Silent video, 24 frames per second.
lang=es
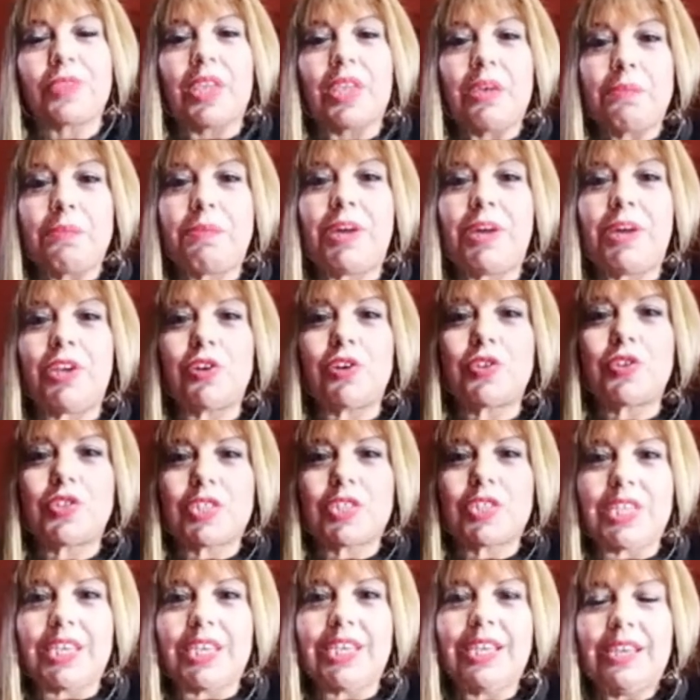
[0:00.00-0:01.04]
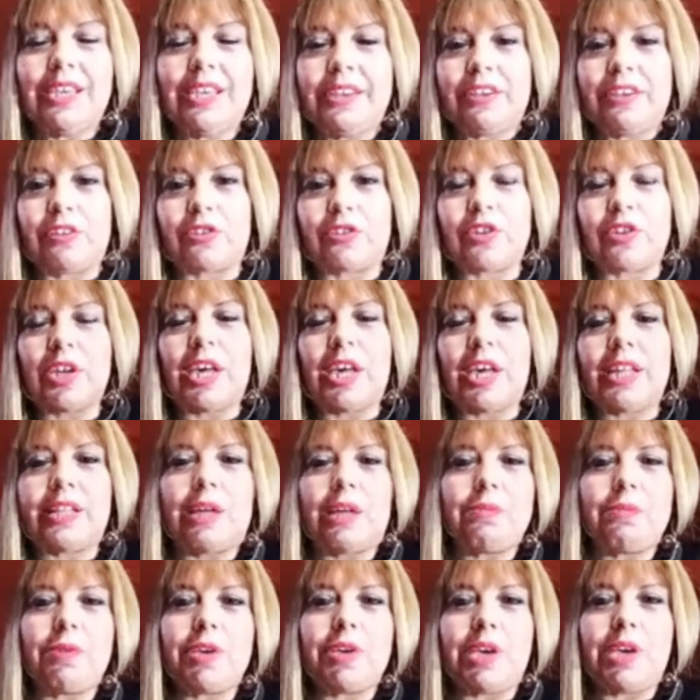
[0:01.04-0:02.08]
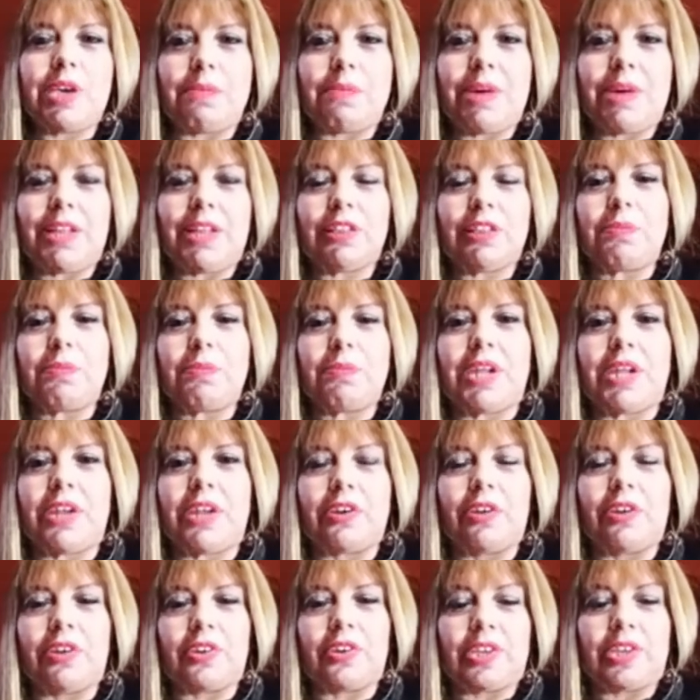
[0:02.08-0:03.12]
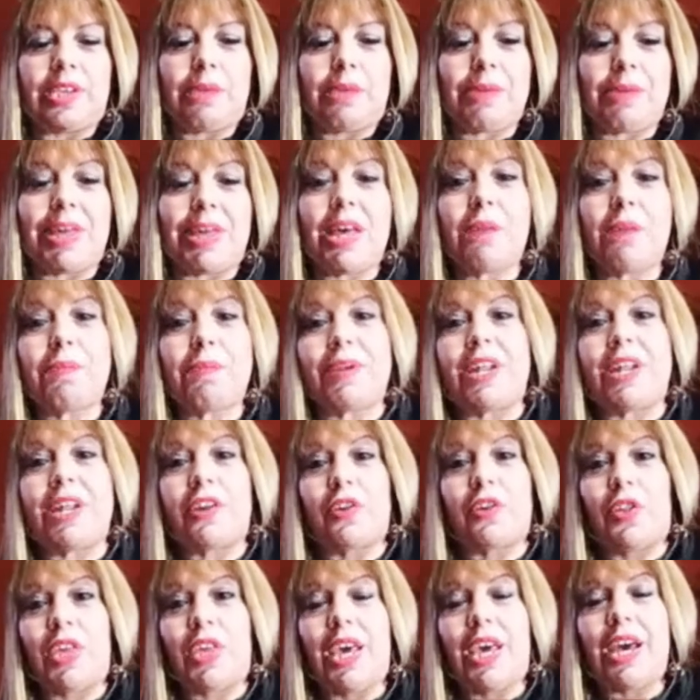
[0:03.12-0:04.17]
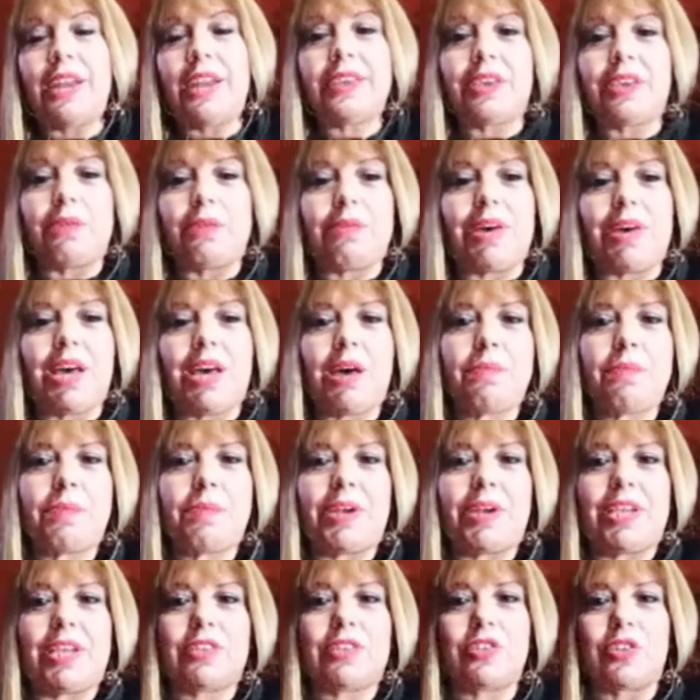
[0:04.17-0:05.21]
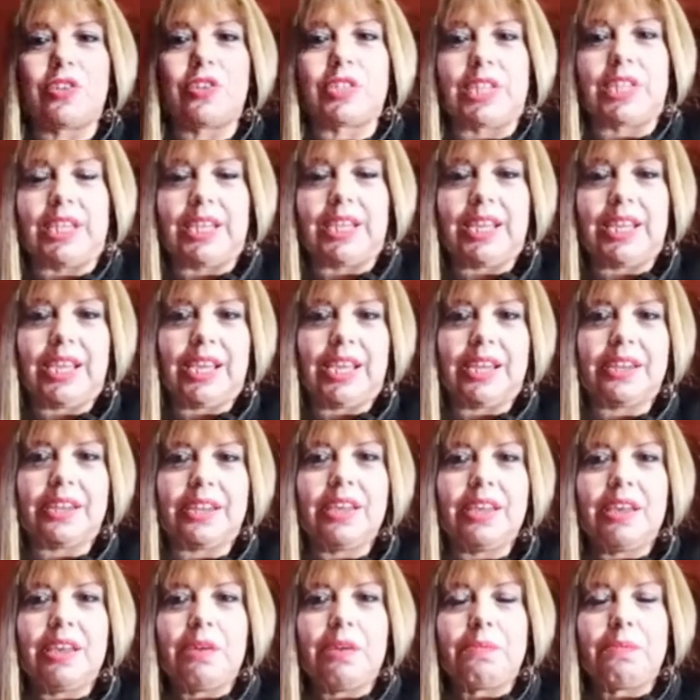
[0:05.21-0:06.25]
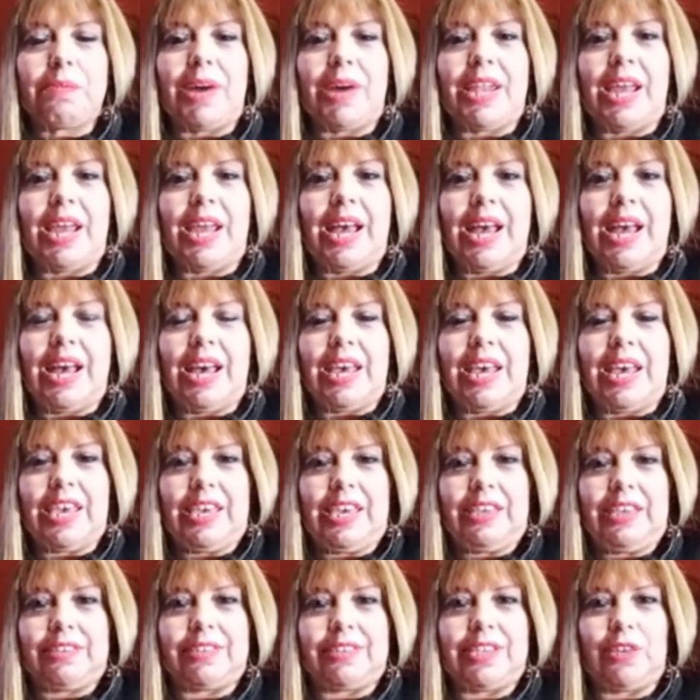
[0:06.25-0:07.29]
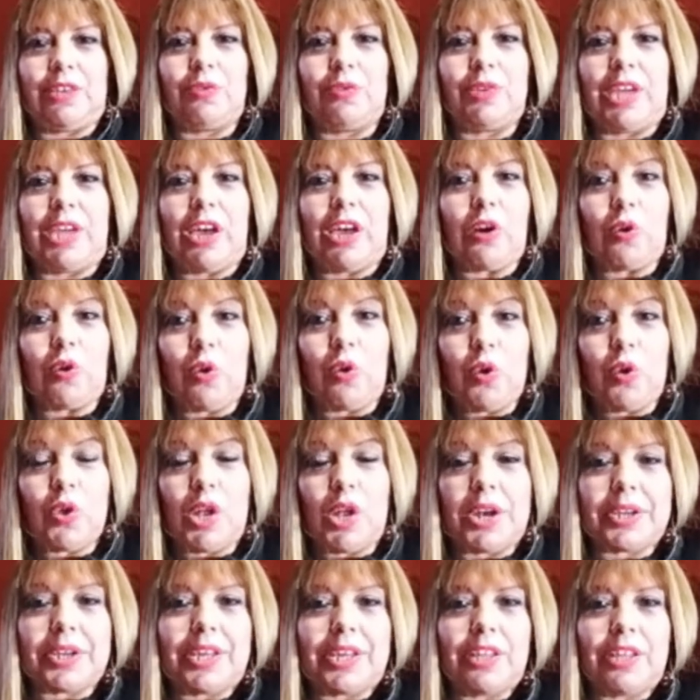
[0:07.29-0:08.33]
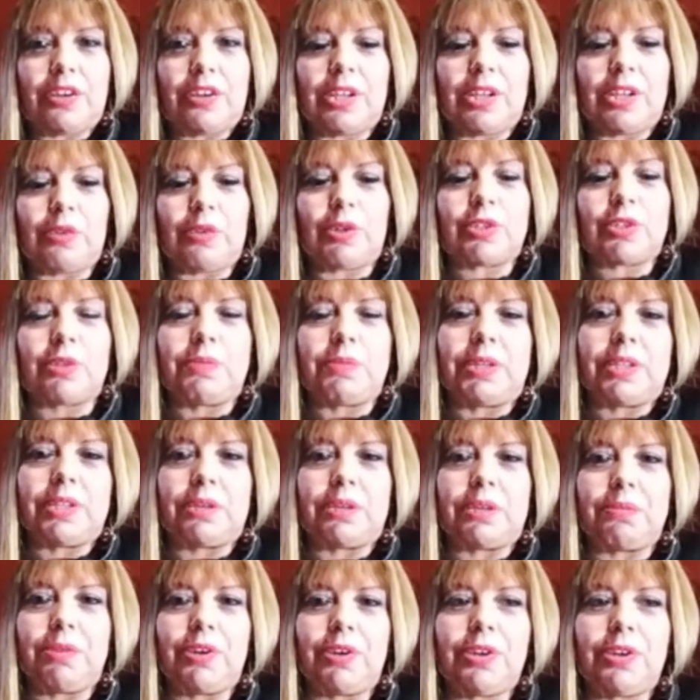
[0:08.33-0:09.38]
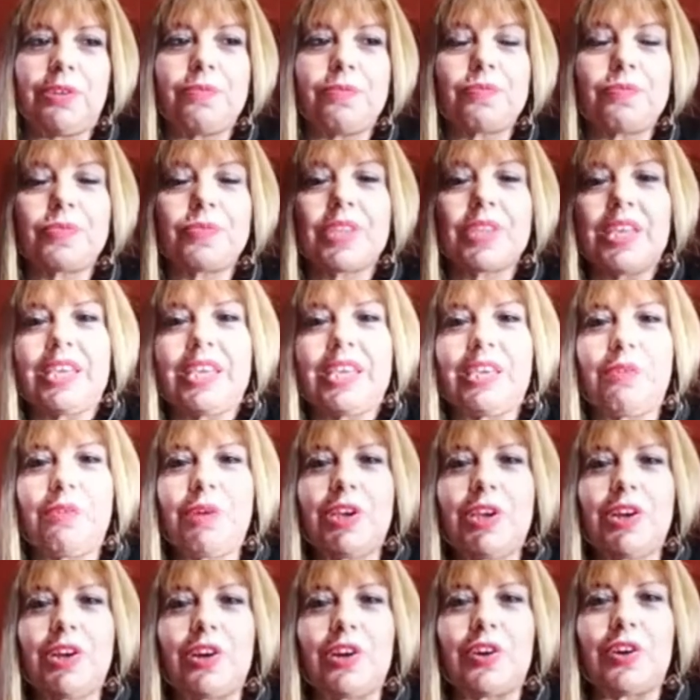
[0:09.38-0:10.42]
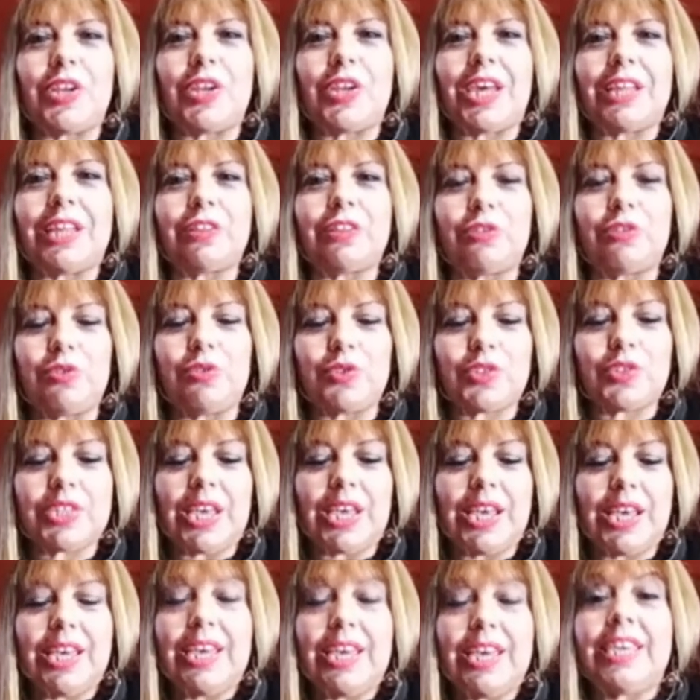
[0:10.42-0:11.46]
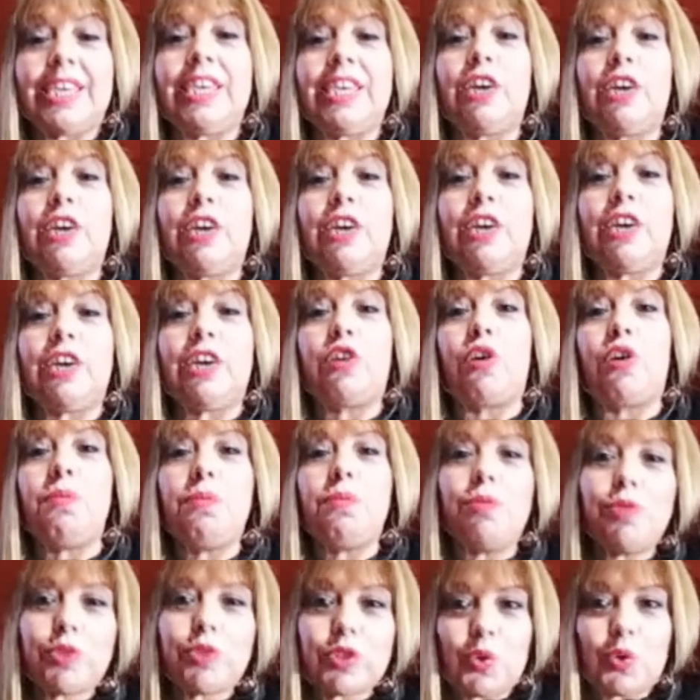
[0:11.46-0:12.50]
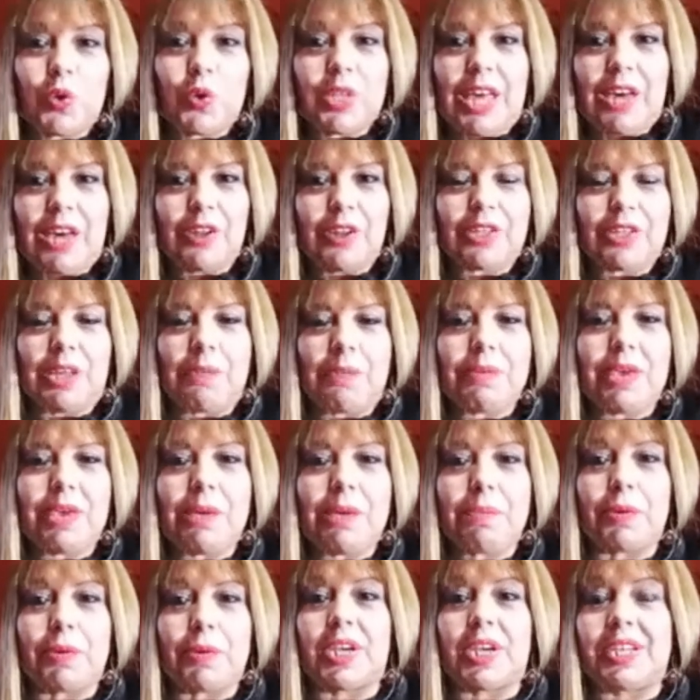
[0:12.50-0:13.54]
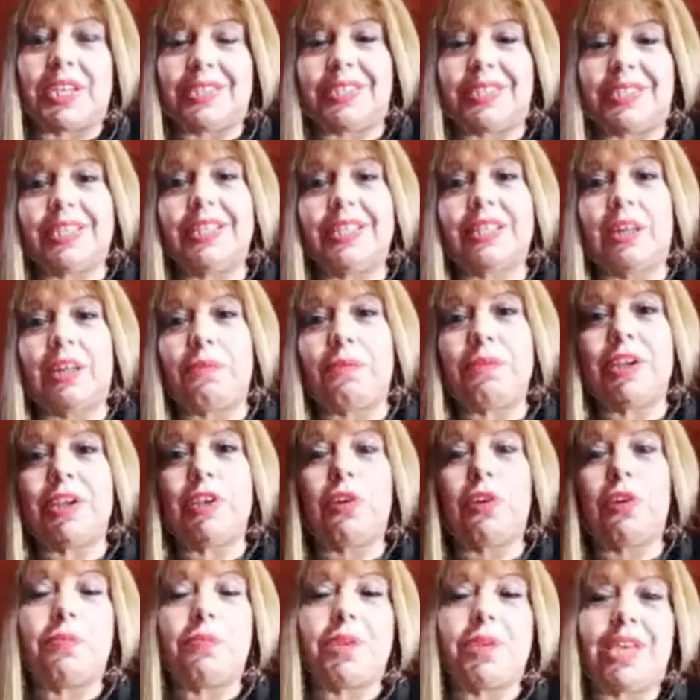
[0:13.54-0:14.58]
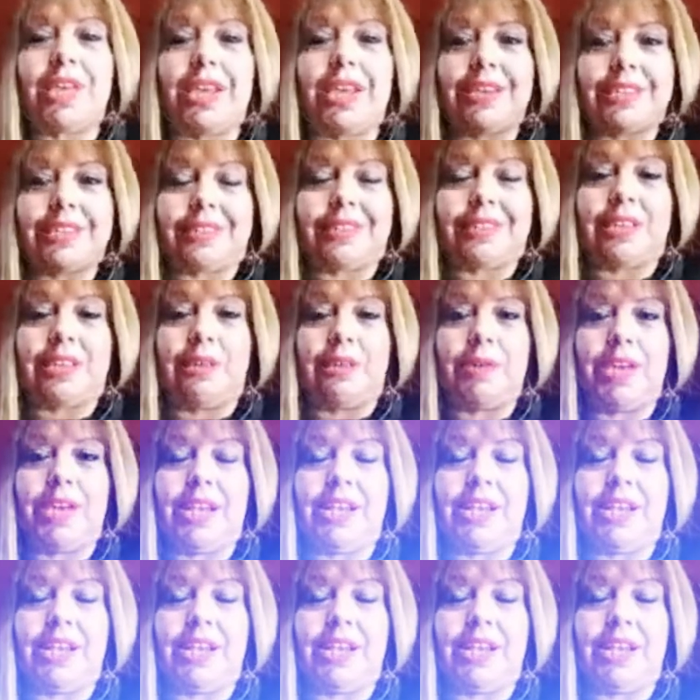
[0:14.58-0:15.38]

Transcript: pero sí nosotros estamos llamando para llamadas para rodear, llamadas para sostener, para eh, ser un escudo alrededor de nuestro matrimonio. Y bueno, con astucia y con mucho cuidado también, porque recién también nombré a Jezabel